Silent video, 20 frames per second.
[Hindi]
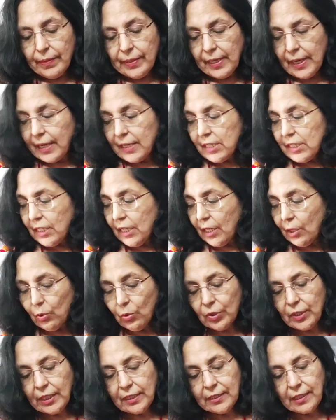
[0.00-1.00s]
बनारसी का
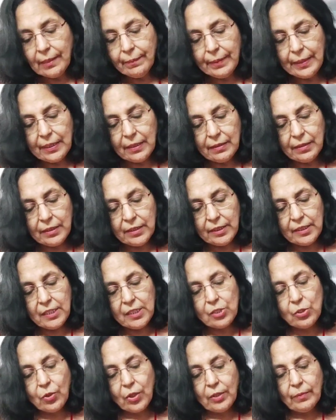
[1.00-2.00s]
लुक देता है पर दिस
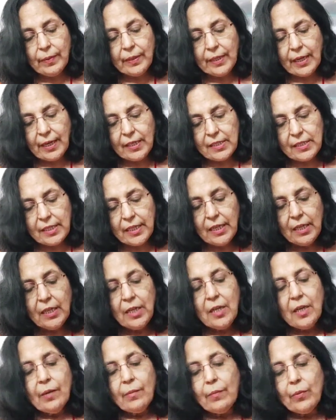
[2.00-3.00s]
इज़ नॉट बनारसी
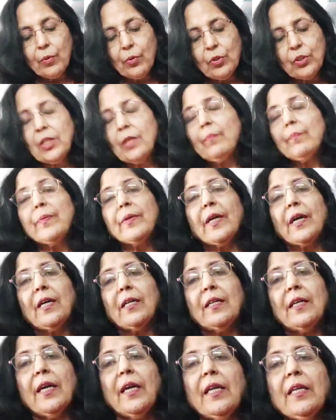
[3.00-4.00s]
बहुत ही
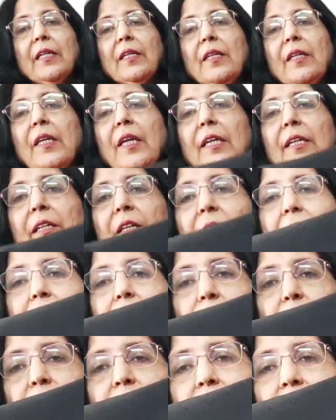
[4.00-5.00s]
प्यारा इनक्रिकेट
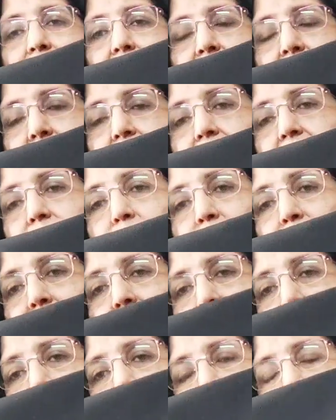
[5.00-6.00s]
काम होता है ये देखिए यू
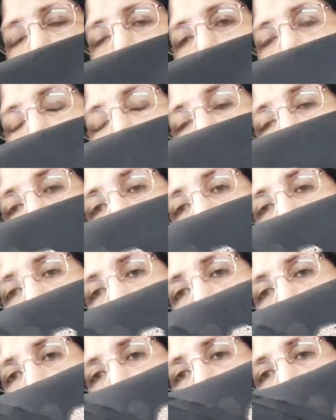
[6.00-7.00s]
कैन सी
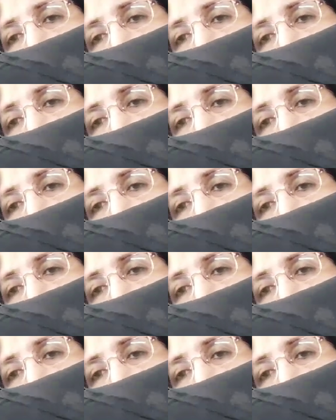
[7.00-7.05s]
बनारसी